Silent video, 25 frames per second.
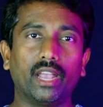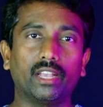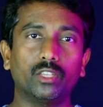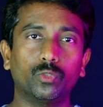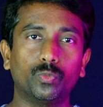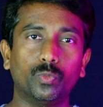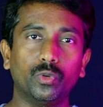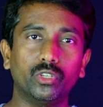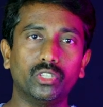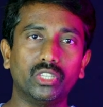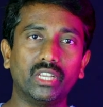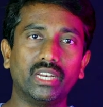
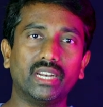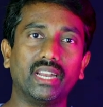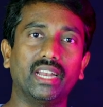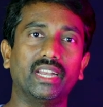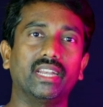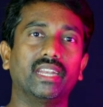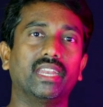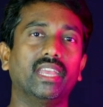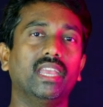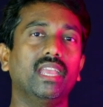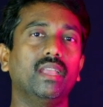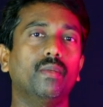ఎక్స్పోజర్
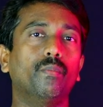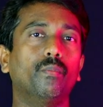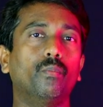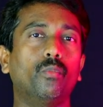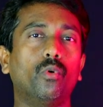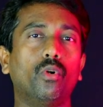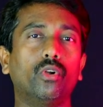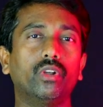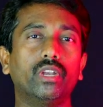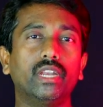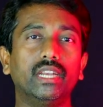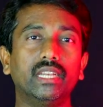కంటే
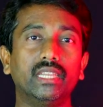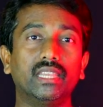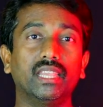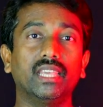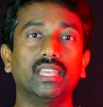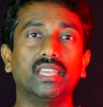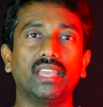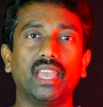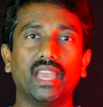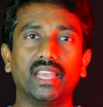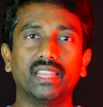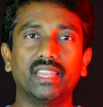ఇంపార్టెంట్
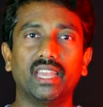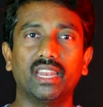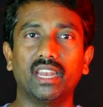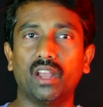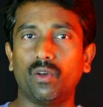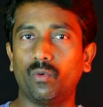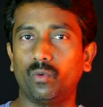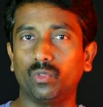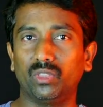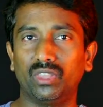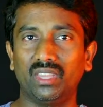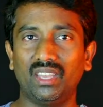థింగ్
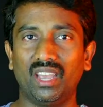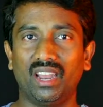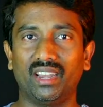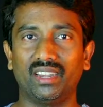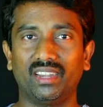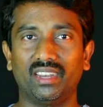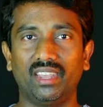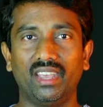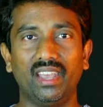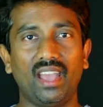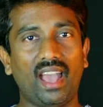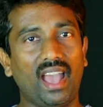ఏదైనా ఉంది
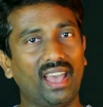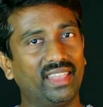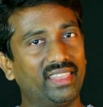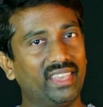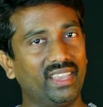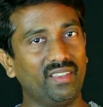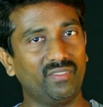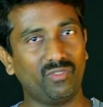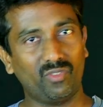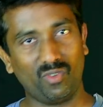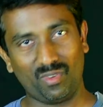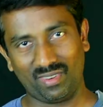అంటే
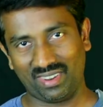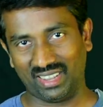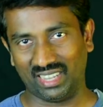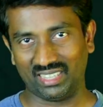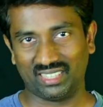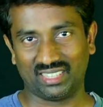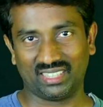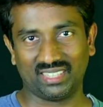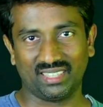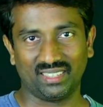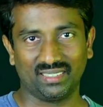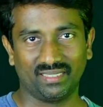అదే
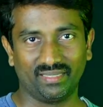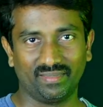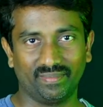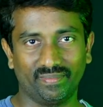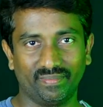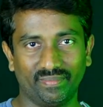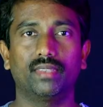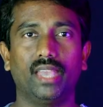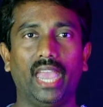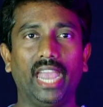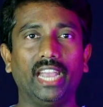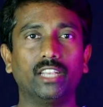ఫోకస్
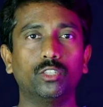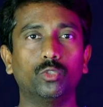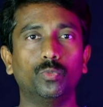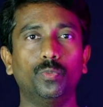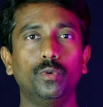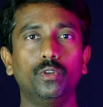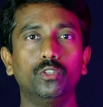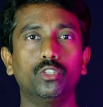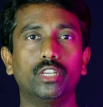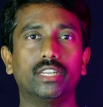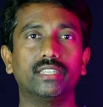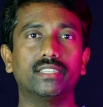
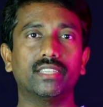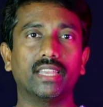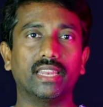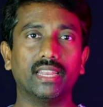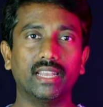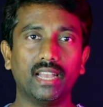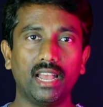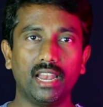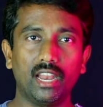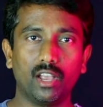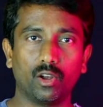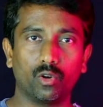ఎక్స్పోజర్
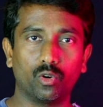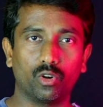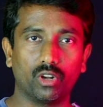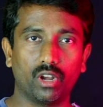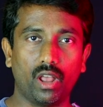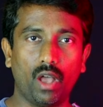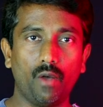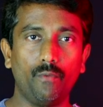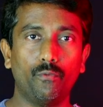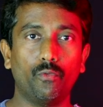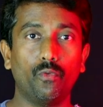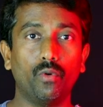సరిగా
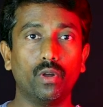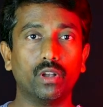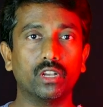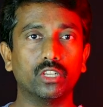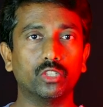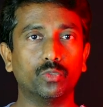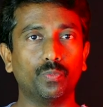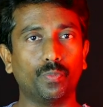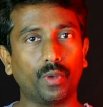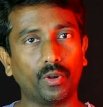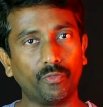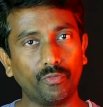లేకుండా
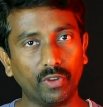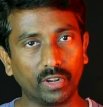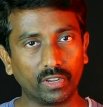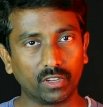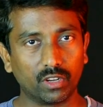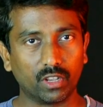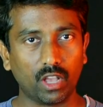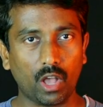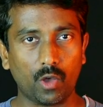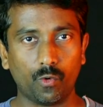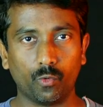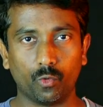ఫోకస్
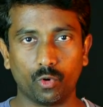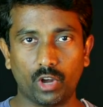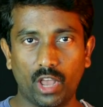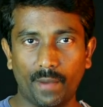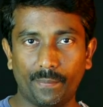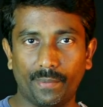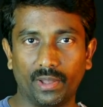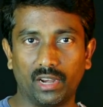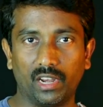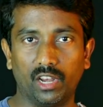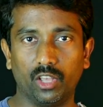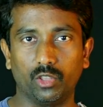పర్ఫెక్ట్గా
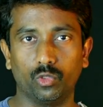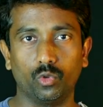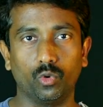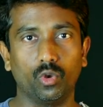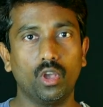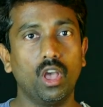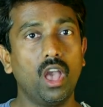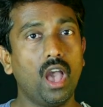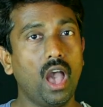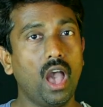ఉన్నా పర్లేదు